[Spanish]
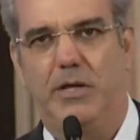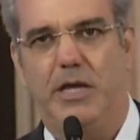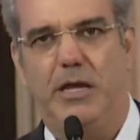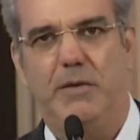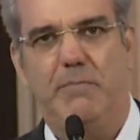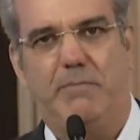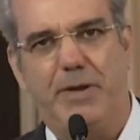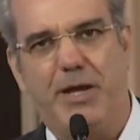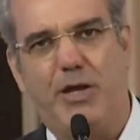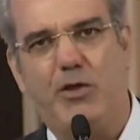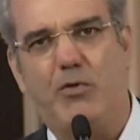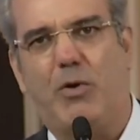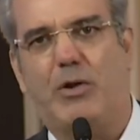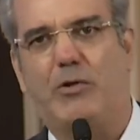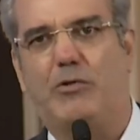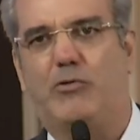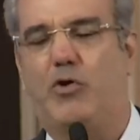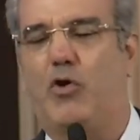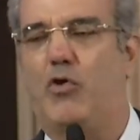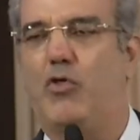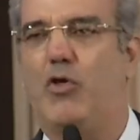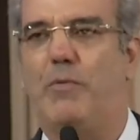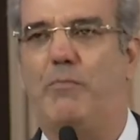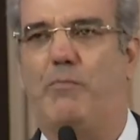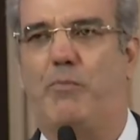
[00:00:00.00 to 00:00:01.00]
y pido a
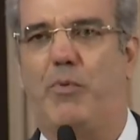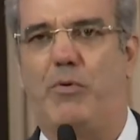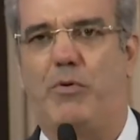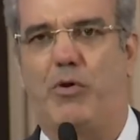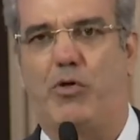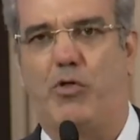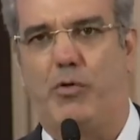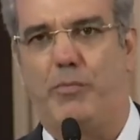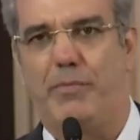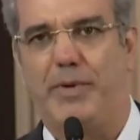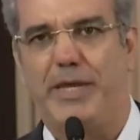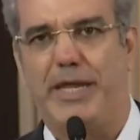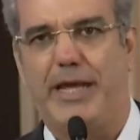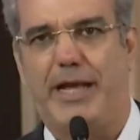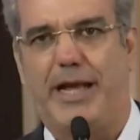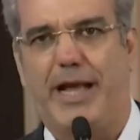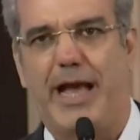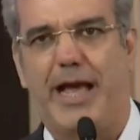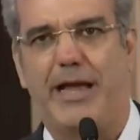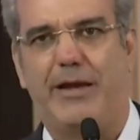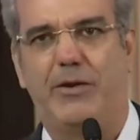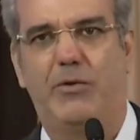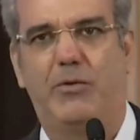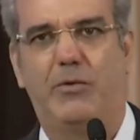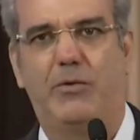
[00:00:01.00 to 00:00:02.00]
todo el pueblo
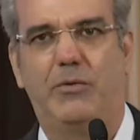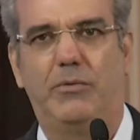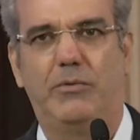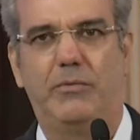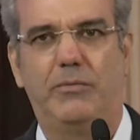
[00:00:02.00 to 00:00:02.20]
dominicano